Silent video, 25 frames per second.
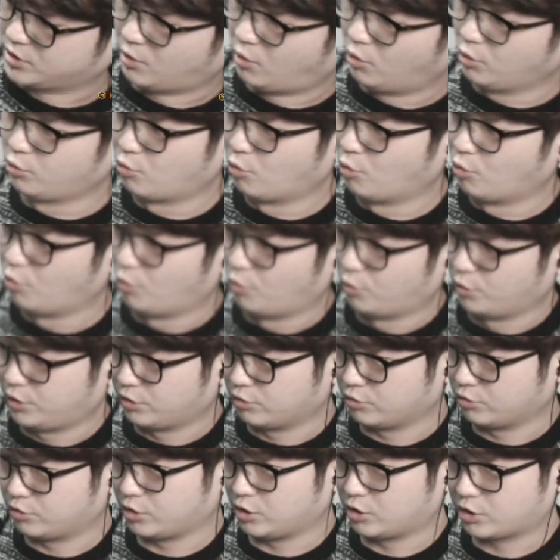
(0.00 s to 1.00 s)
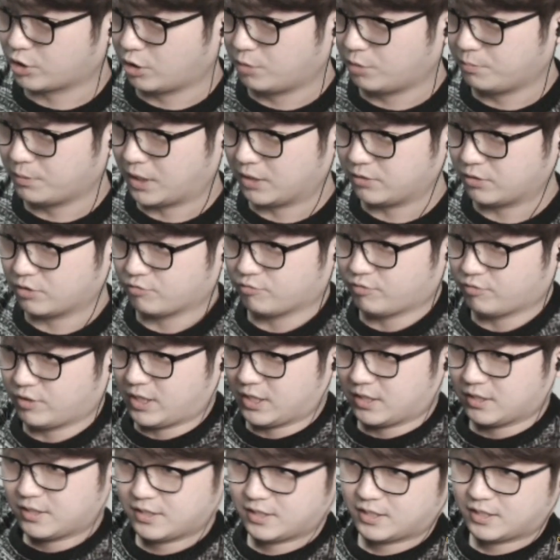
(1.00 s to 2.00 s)
어이구, 이거 이렇게 열면 안 되는구나.
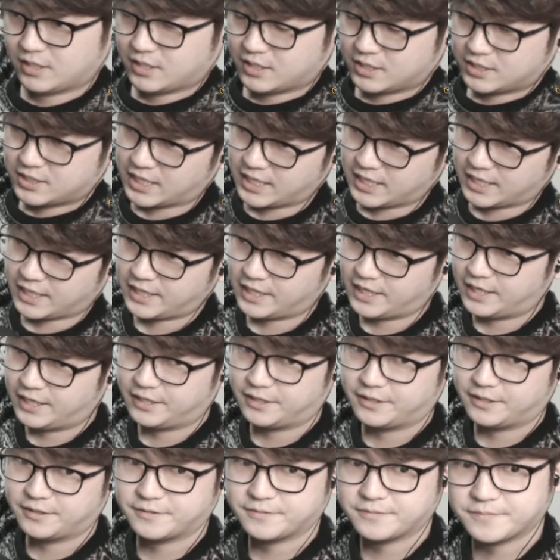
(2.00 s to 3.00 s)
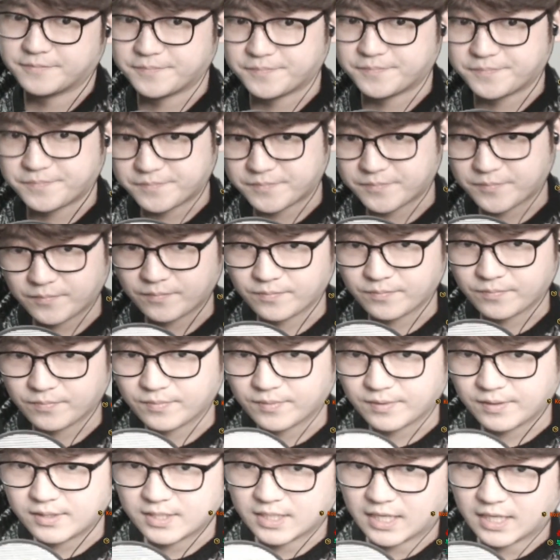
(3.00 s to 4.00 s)
자,
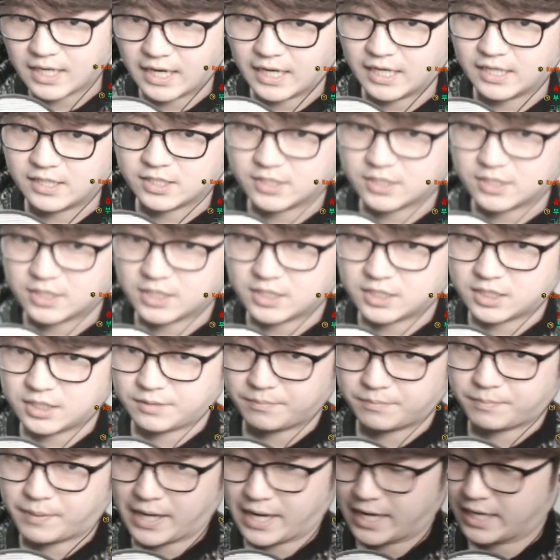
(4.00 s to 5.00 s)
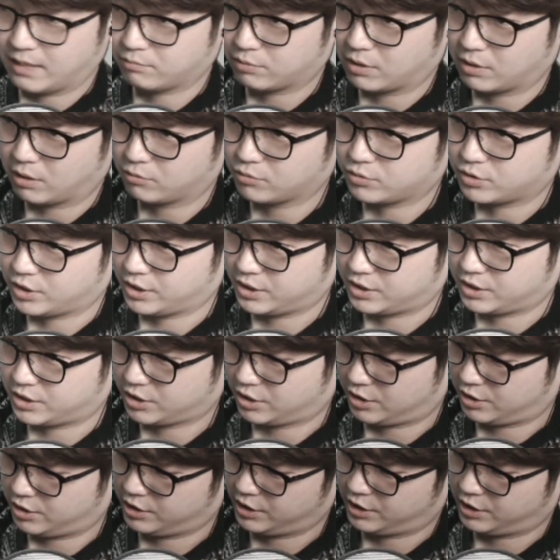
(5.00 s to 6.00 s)
자 에이티씨 바이브라고
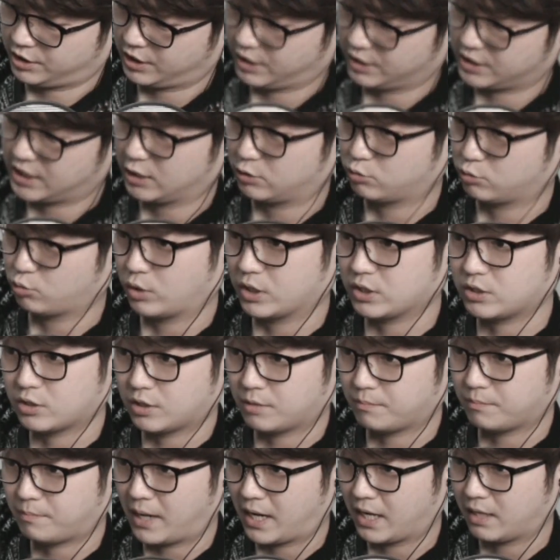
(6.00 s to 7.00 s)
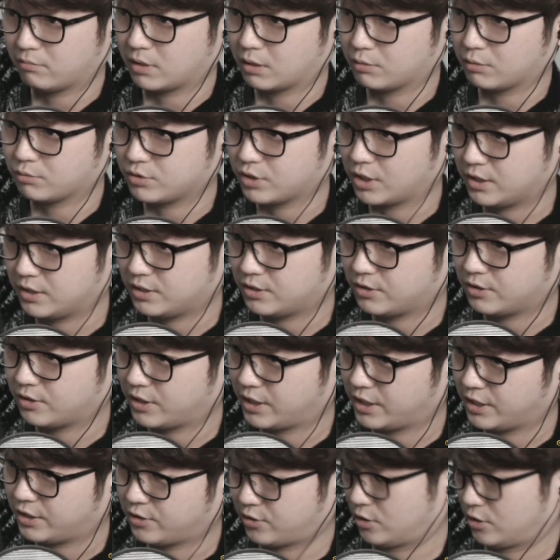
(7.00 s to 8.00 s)
써있죠. 이게 제 쪽에서는 바이브라고 써있는
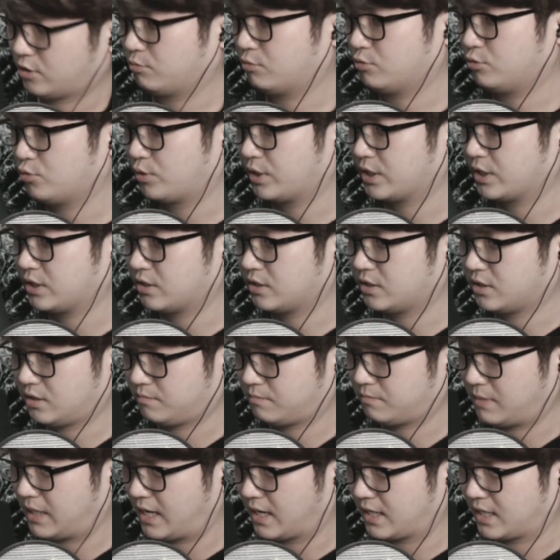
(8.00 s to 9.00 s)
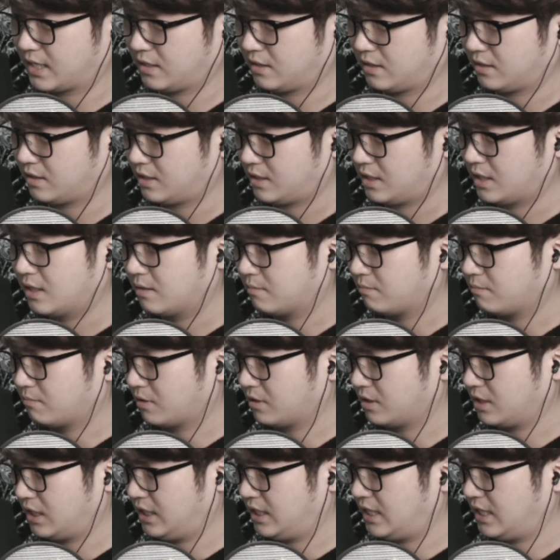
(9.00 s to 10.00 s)
거예요. 여러분 쪽에서는 막 약간
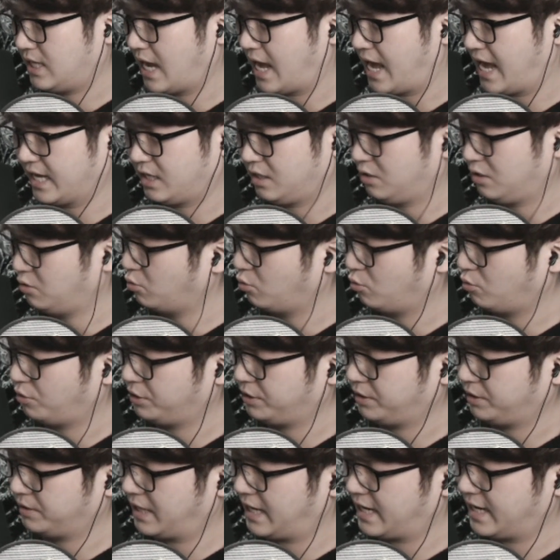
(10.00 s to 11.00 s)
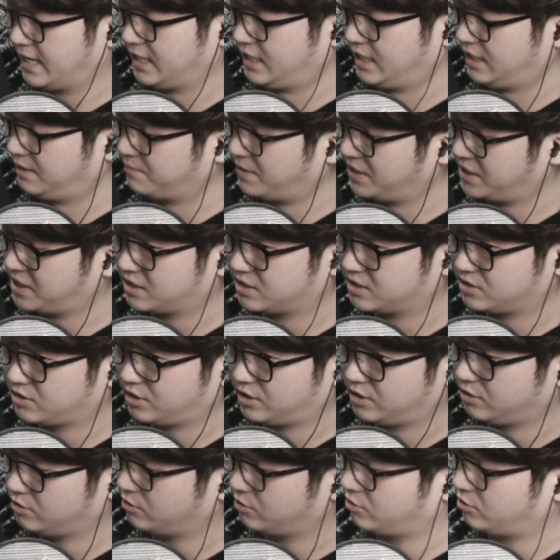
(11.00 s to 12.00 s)
뭐 E, I, O, I 막 이렇게
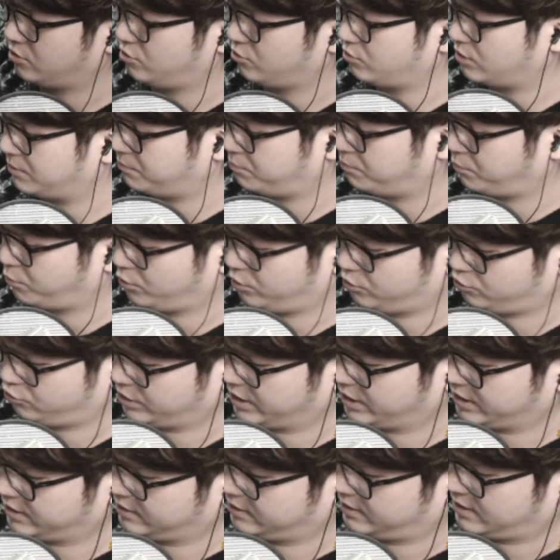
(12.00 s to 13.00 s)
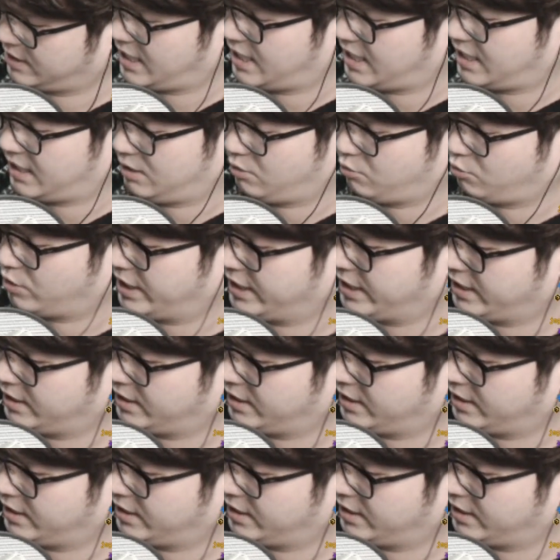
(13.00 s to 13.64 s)
써있는 걸로 볼 수가 있는데 A, O, I,